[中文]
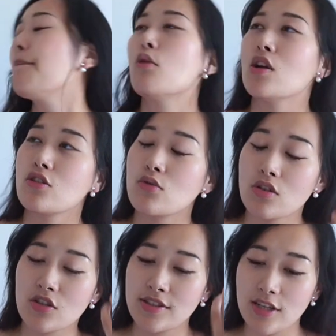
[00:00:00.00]
不管是
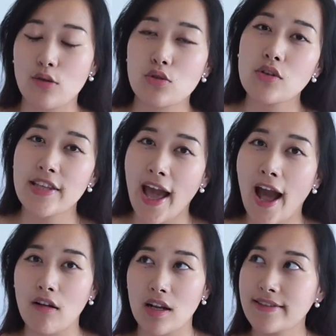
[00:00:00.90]
说是小说也
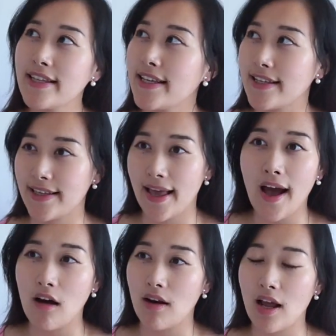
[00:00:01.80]
好了，电影也
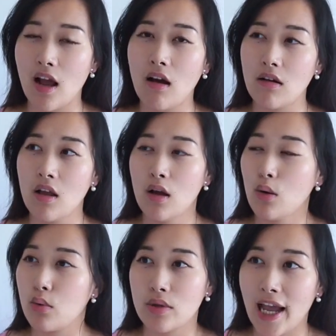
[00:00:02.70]
好了，然后
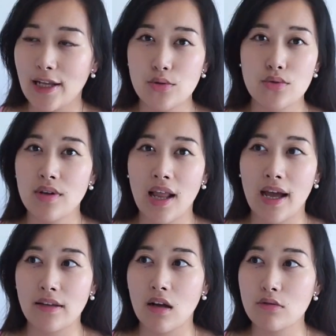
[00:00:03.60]
舞台剧
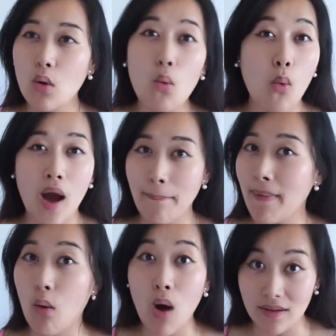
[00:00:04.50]
啦，然后动画、
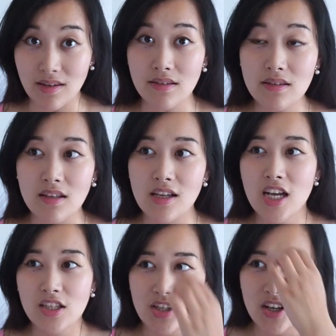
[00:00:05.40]
漫画等等，
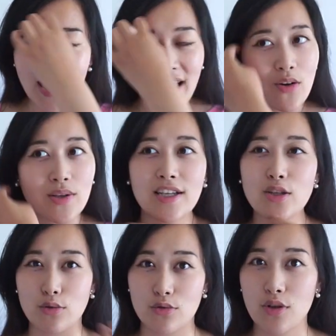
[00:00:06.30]
只要它有一个
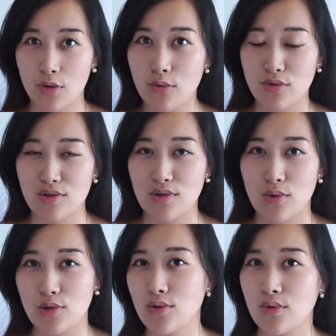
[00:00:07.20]
有趣的故事，
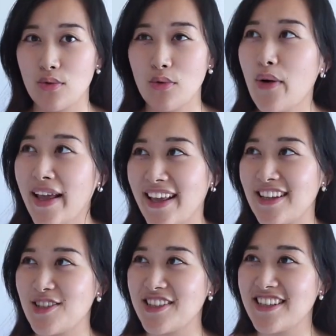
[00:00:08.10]
我就。
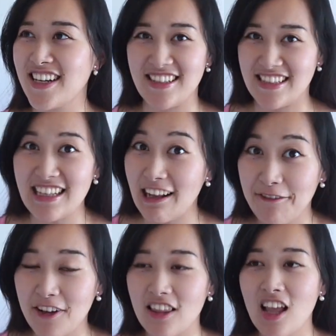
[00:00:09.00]
会觉得很兴
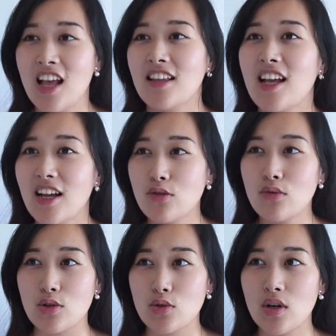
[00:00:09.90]
奋。那如
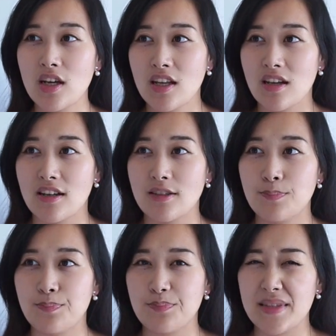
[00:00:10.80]
果说，
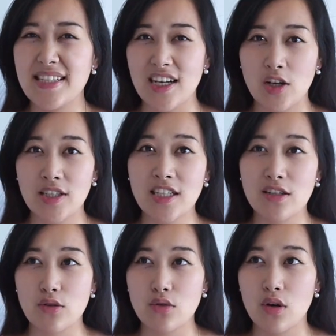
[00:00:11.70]
嗯，你想要一个
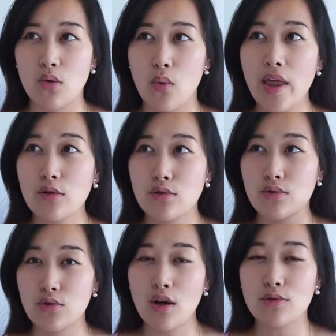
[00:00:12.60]
人说我要
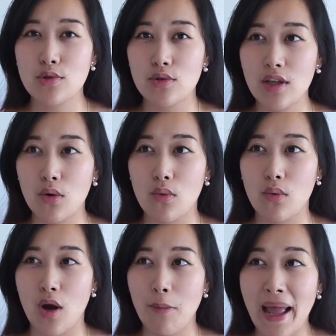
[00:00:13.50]
去创作，那
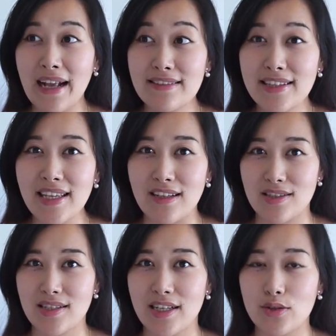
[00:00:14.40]
我要拍个电影
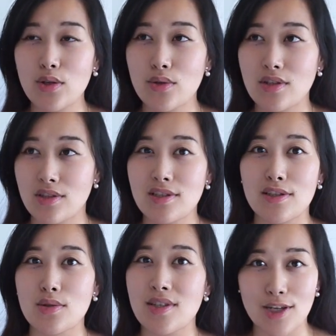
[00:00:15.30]
之类，对于一个十
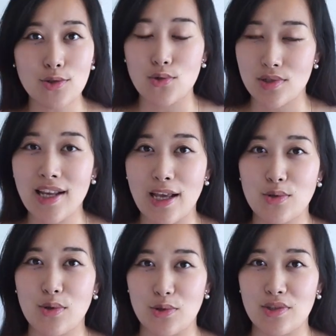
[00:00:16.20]
几岁的小女生来
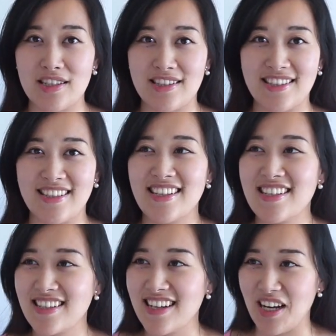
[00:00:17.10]
说，我觉得实际
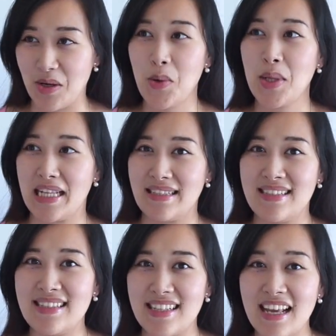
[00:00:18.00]
是一个很困难的
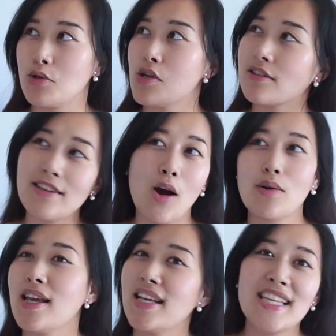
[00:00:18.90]
事情。我需要
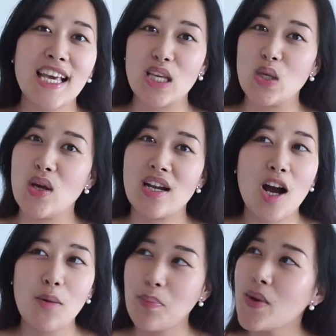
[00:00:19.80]
导演、演员，然
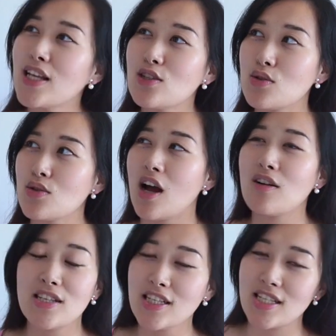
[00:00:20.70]
后编剧，然
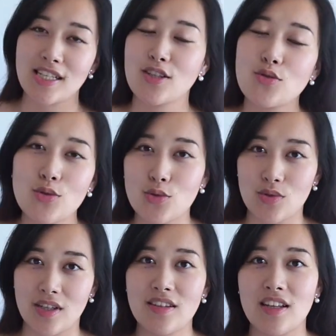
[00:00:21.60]
后一整个剧组
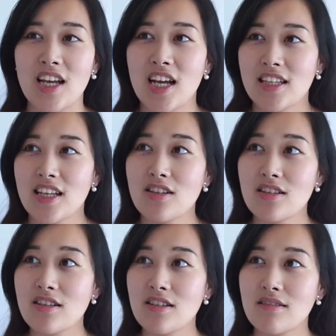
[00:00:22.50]
等等。但
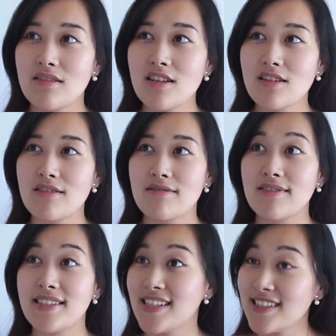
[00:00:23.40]
是，但是
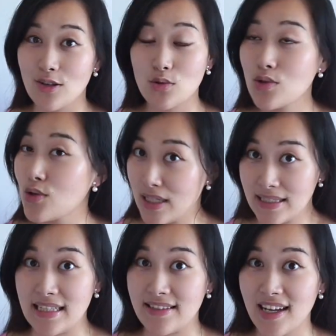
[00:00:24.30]
写小说就
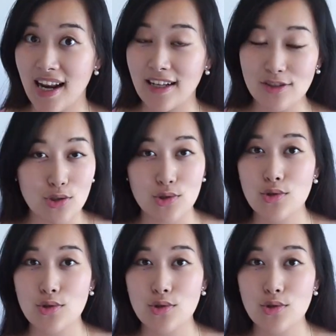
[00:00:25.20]
很简单啦，你只